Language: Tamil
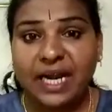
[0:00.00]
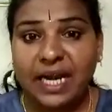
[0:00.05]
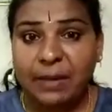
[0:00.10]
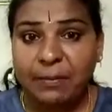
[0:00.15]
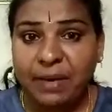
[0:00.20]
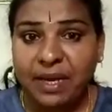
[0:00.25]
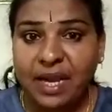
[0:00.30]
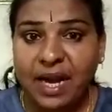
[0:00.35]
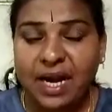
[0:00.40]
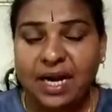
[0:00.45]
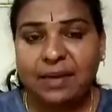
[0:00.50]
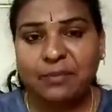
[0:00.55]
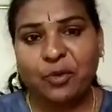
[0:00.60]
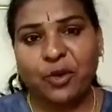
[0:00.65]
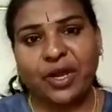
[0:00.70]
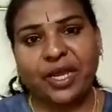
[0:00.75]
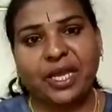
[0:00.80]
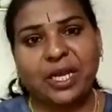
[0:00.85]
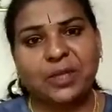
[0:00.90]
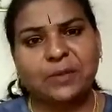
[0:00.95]
எளிமையான
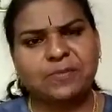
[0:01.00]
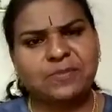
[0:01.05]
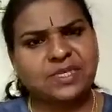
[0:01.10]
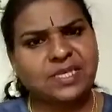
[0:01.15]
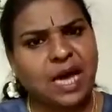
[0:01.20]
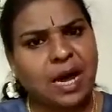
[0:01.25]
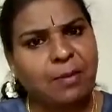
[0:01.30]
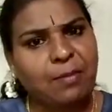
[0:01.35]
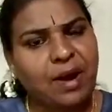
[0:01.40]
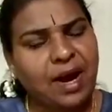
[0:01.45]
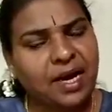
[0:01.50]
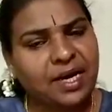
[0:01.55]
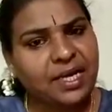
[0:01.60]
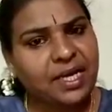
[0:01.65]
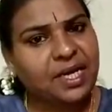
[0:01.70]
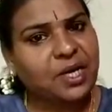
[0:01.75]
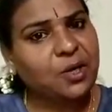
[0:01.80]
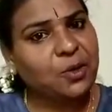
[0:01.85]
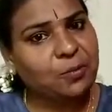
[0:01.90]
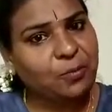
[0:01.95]
முறையிலும்
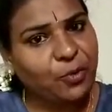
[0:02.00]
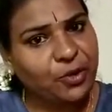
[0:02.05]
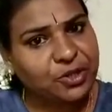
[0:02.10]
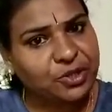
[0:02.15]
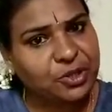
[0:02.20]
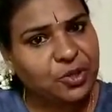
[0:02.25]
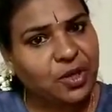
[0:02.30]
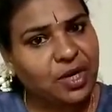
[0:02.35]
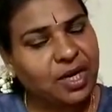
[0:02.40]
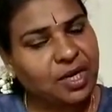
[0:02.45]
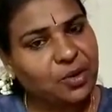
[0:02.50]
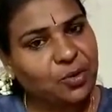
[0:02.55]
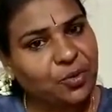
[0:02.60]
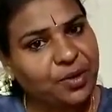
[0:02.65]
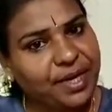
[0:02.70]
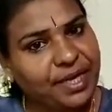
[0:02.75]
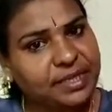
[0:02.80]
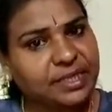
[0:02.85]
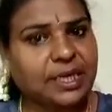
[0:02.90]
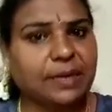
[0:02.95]
சாமானியர்களும் புரிந்து கொள்ளக்கூடிய